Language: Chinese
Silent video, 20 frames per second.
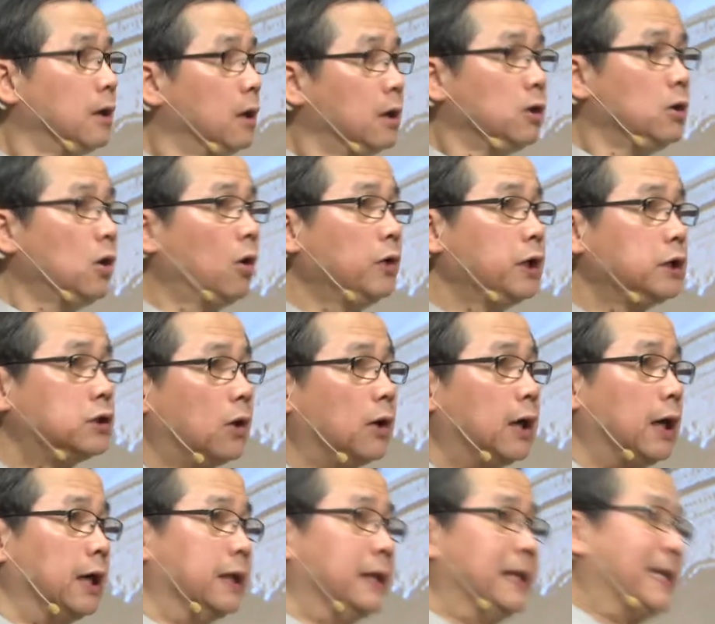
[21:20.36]
用一种
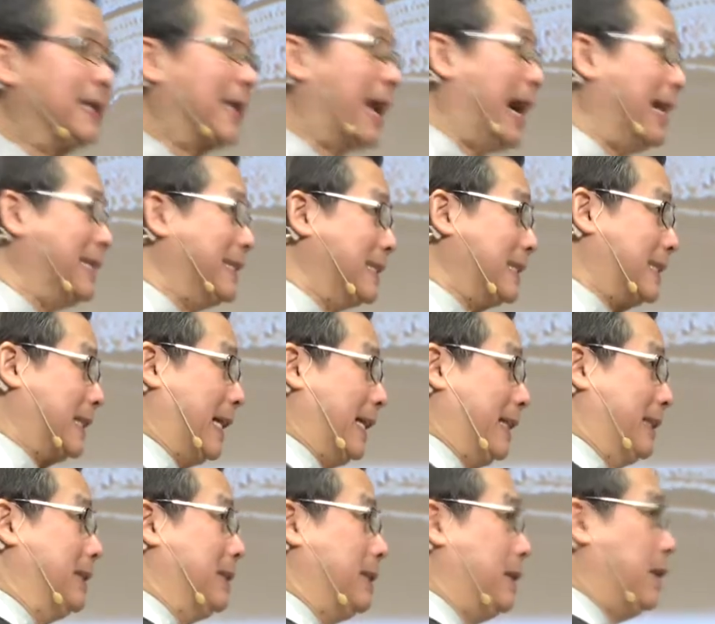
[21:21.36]
很坦
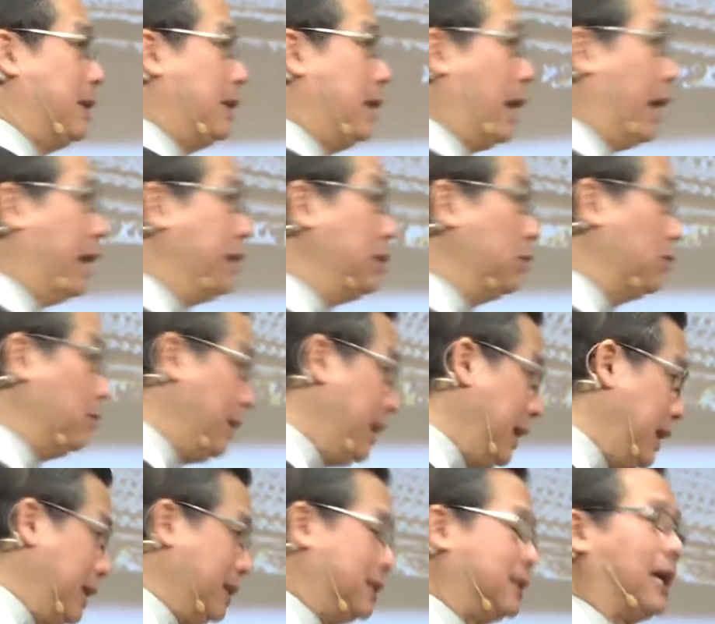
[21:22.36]
诚、很有
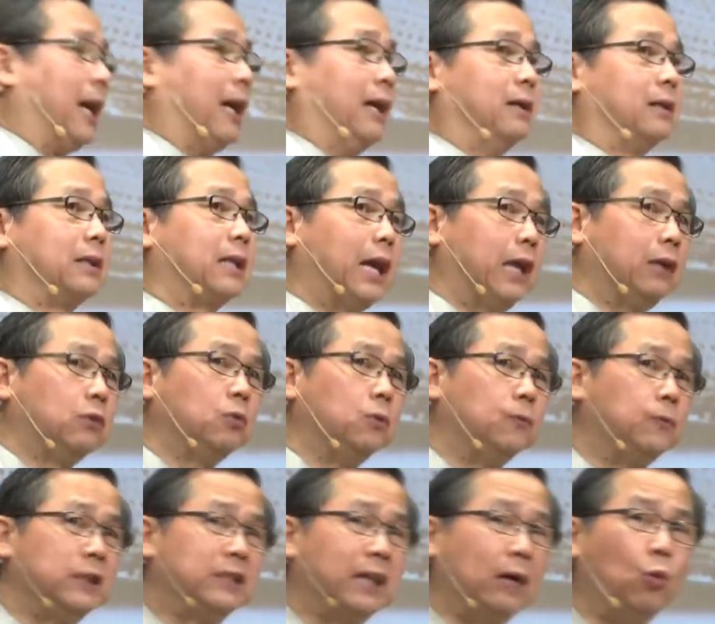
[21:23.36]
立场、态度
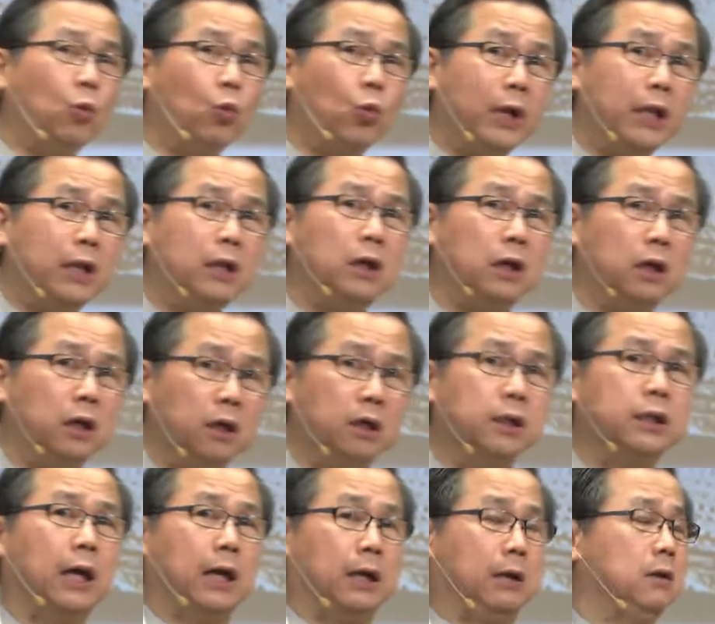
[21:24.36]
非常温和
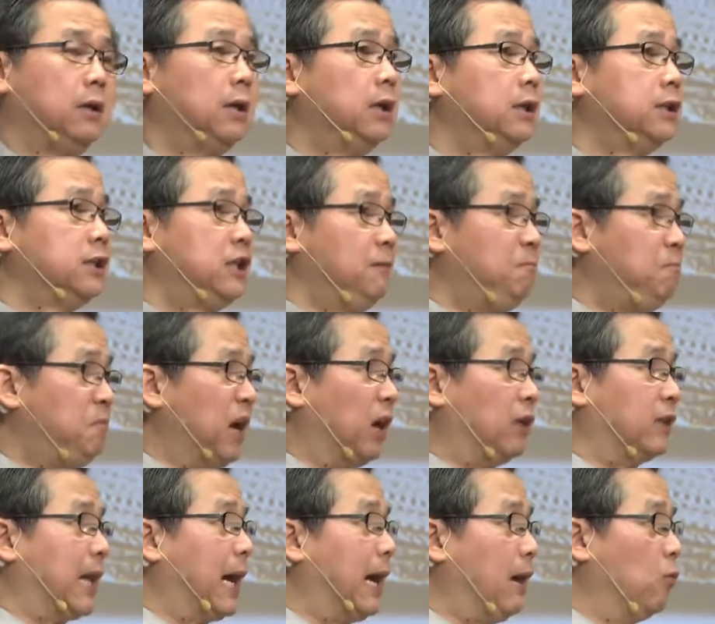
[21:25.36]
的去表
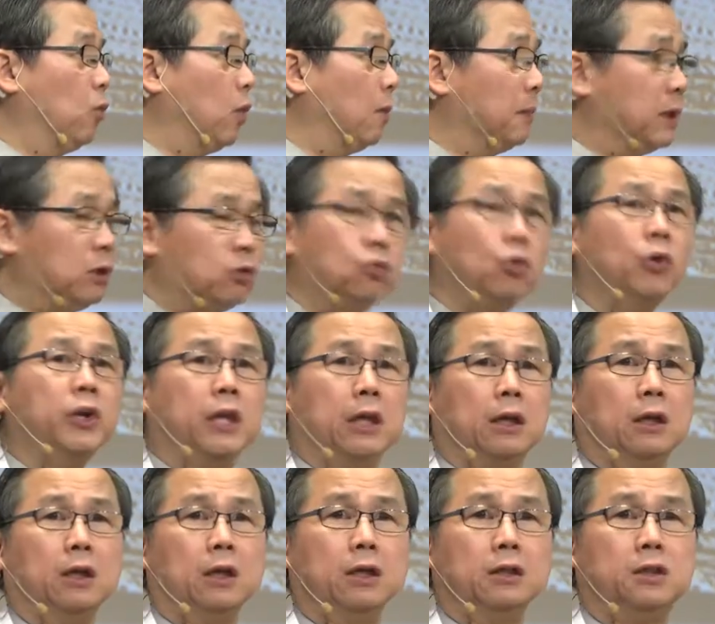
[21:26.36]
达我们对
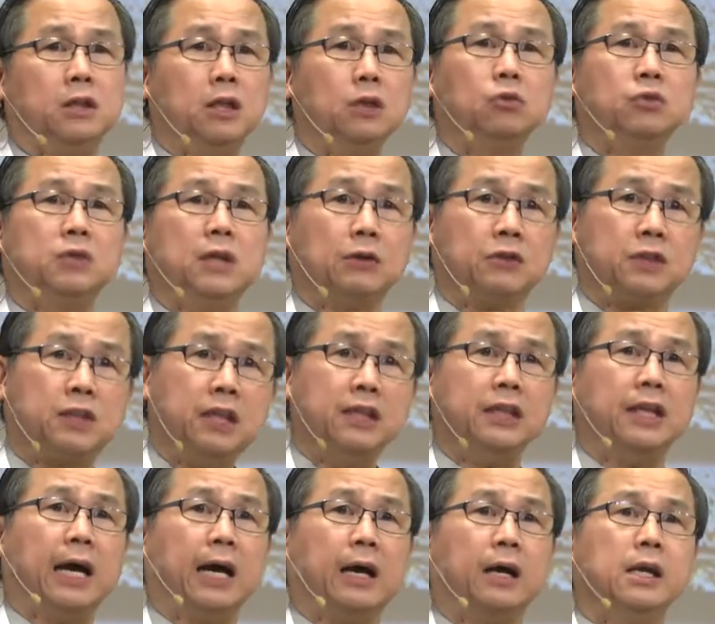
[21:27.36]
基督教信
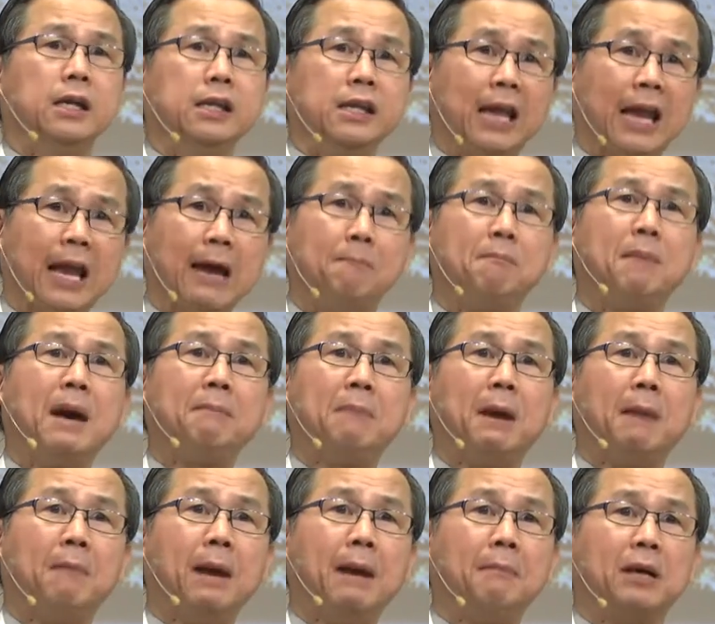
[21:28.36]
仰，也让爸爸
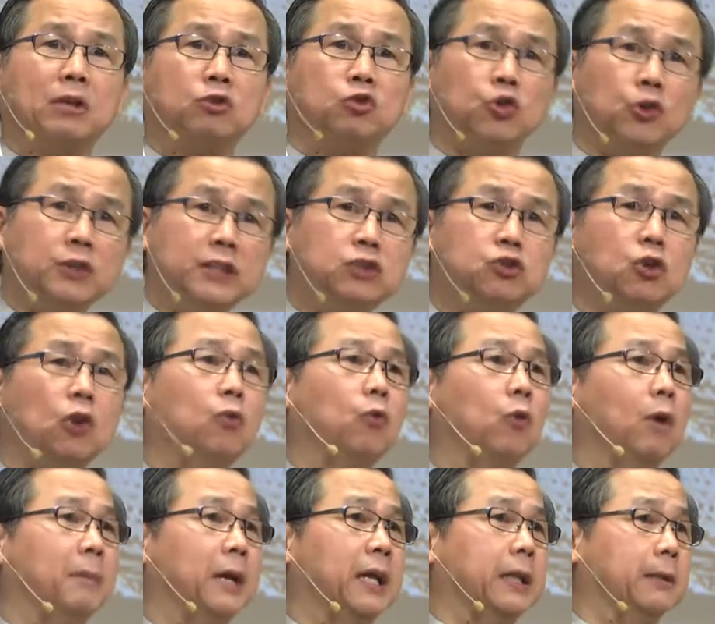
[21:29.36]
妈妈尊重我
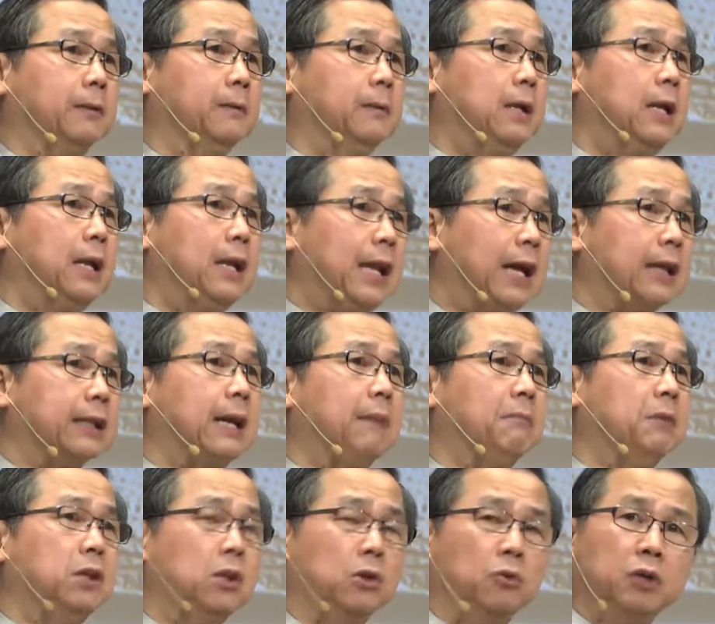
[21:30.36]
们，让他
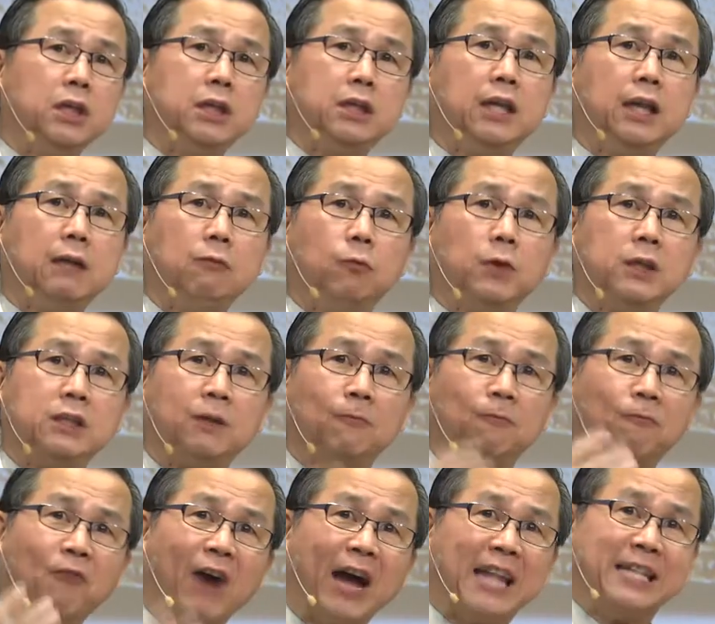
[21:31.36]
们有一天会去
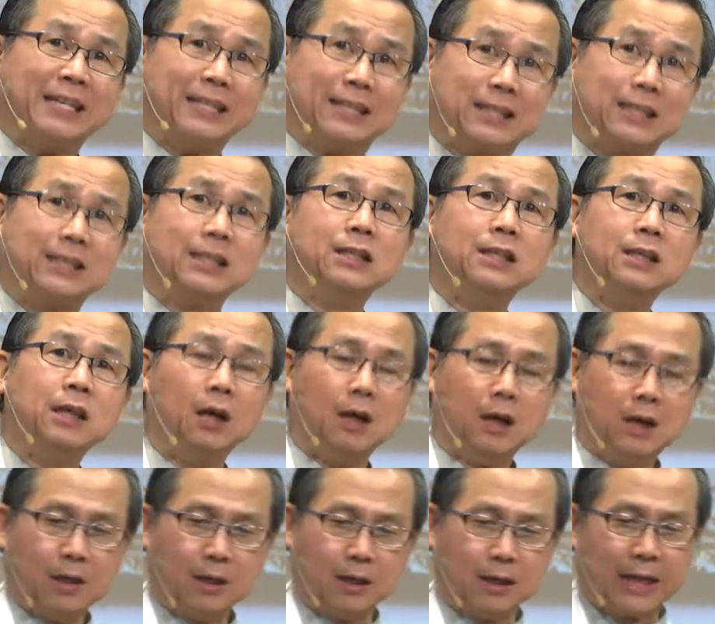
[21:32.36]
反思
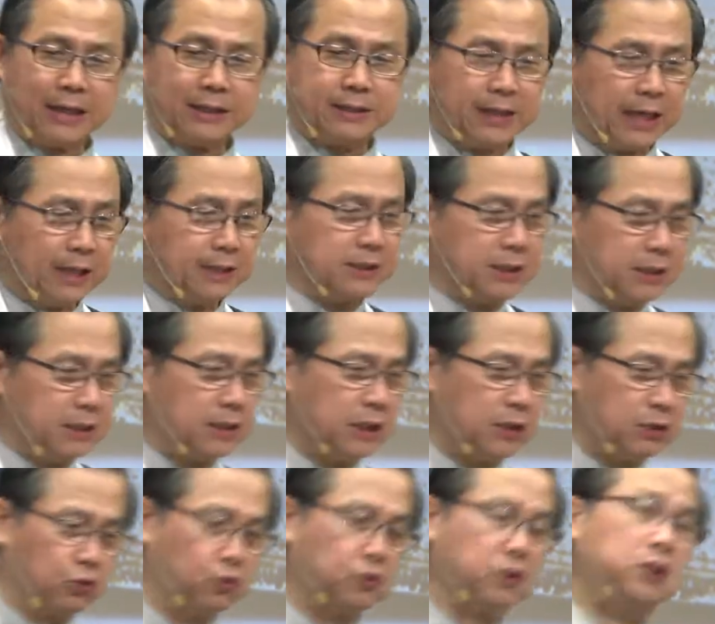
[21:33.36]
而来相信耶
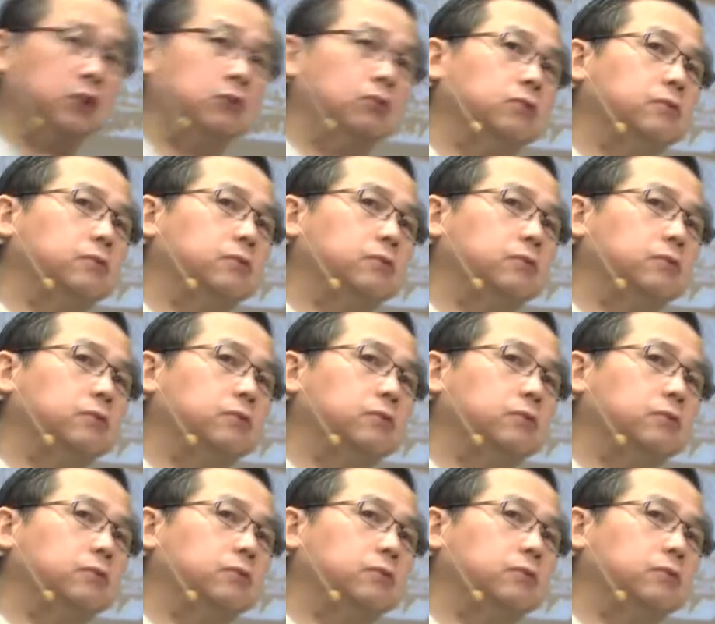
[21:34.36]
稣基督。